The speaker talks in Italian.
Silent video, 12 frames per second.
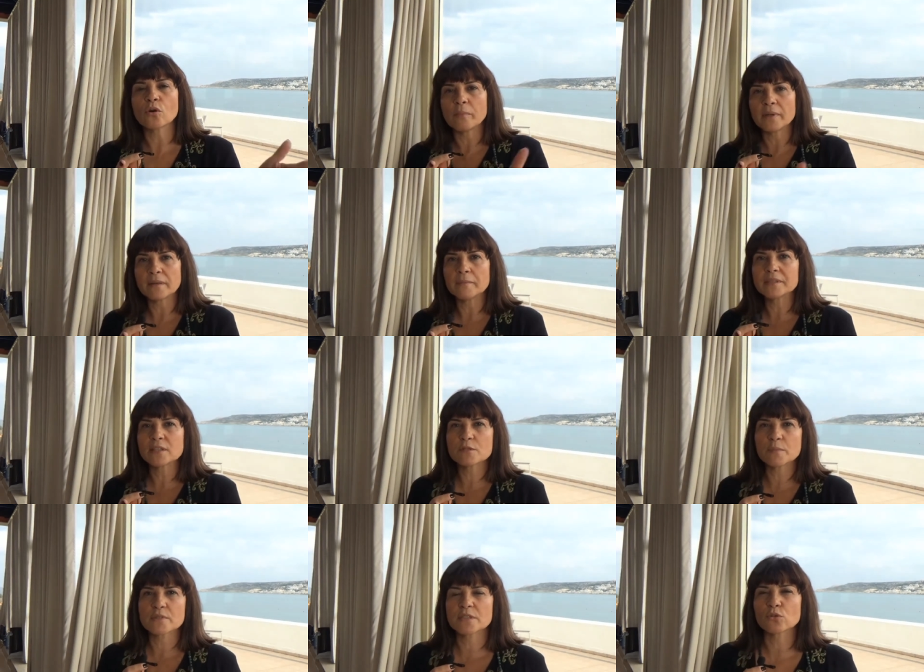completamente
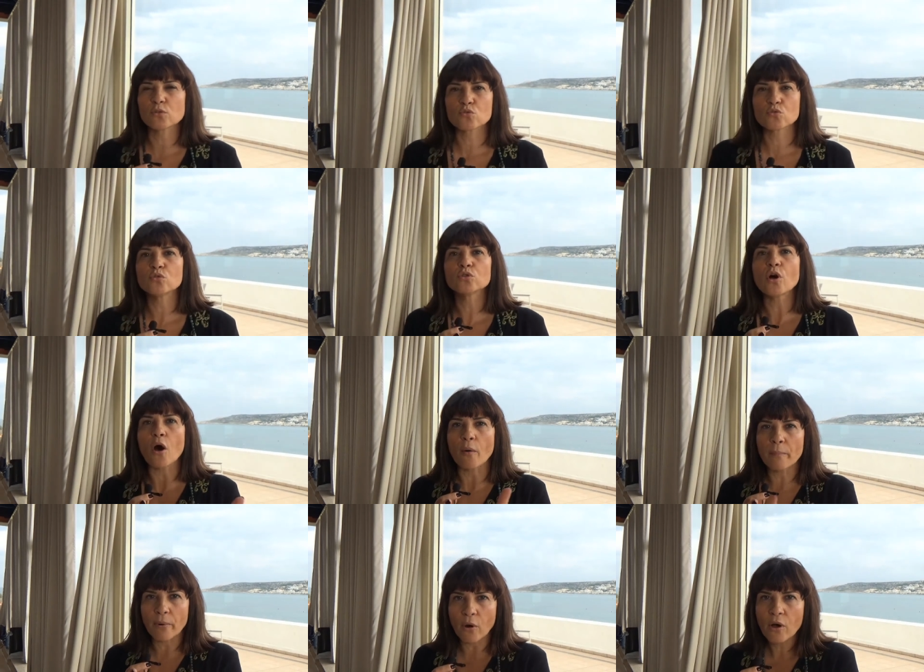spostato sul
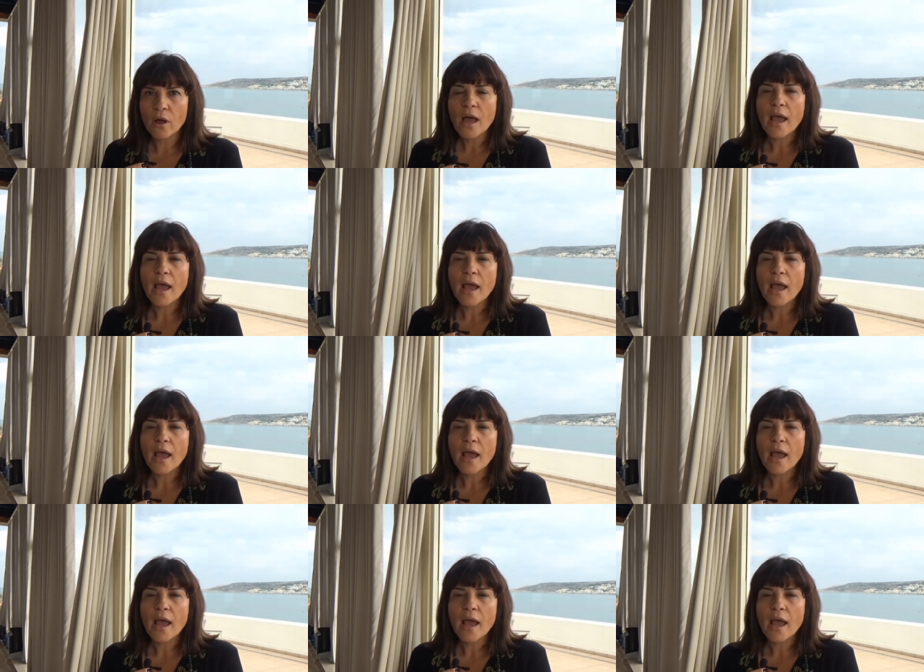dopo